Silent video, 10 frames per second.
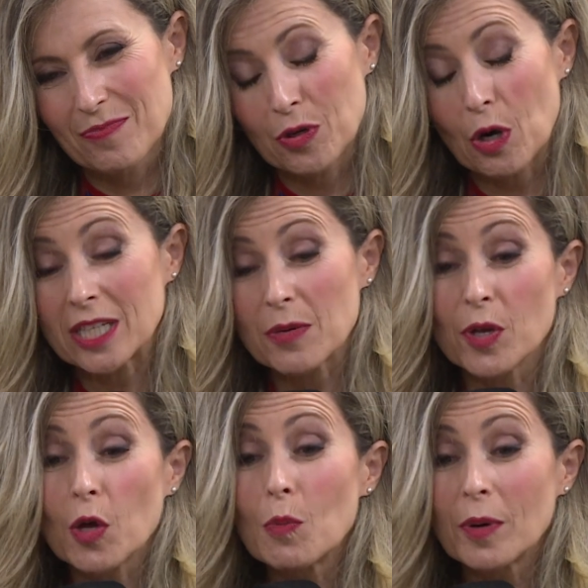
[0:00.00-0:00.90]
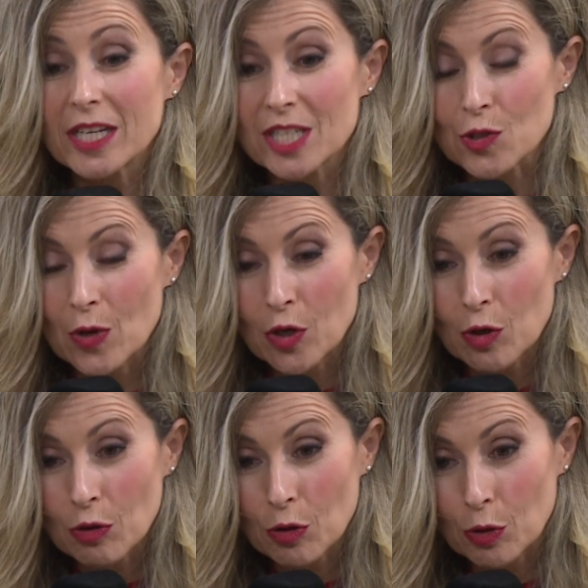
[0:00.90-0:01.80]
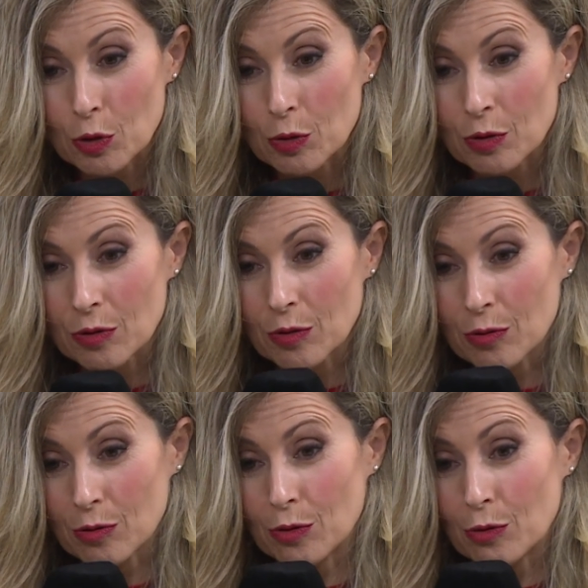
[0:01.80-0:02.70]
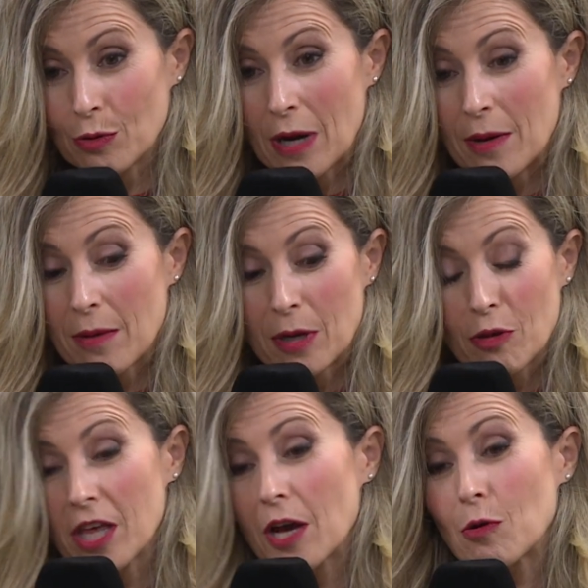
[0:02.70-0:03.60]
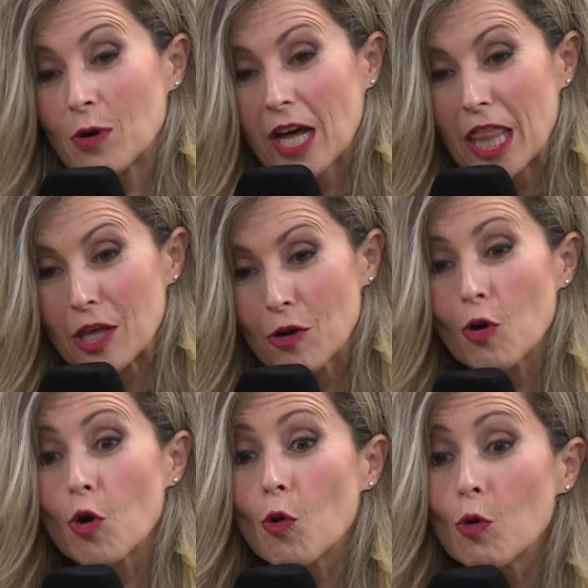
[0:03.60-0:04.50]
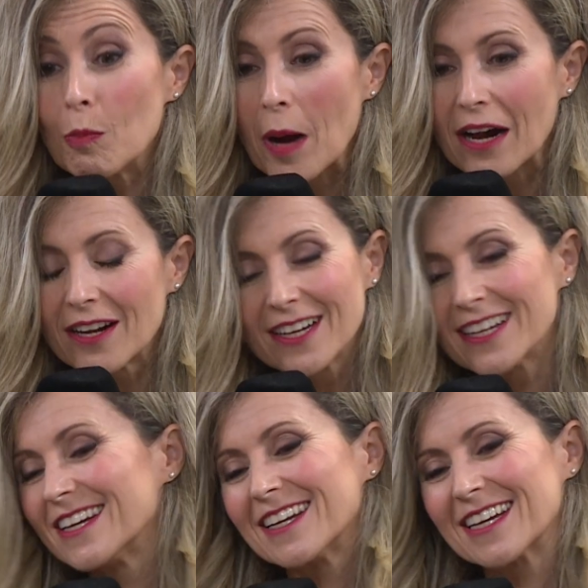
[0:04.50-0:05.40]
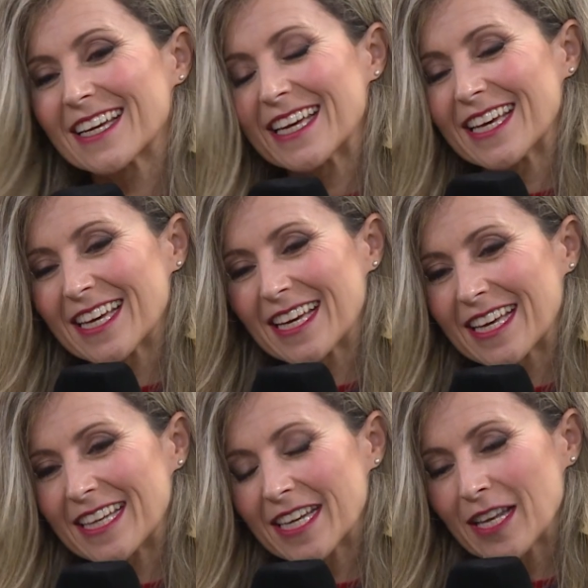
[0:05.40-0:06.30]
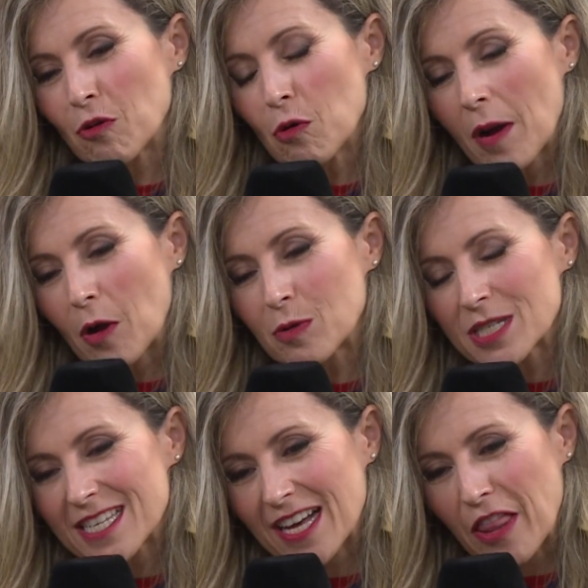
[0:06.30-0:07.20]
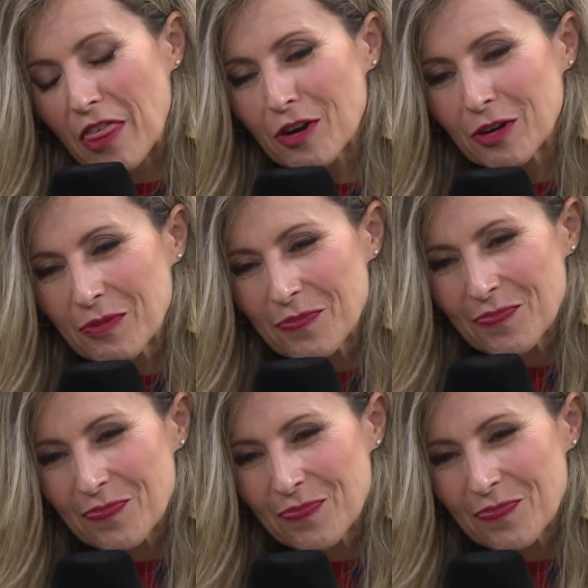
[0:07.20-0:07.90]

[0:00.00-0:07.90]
Bueno, ahora se puede cumplir ese sueño con, con una melodía, con una canción, con culpa. ¿Qué, tiene culpa? ¿Cómo es esa canción?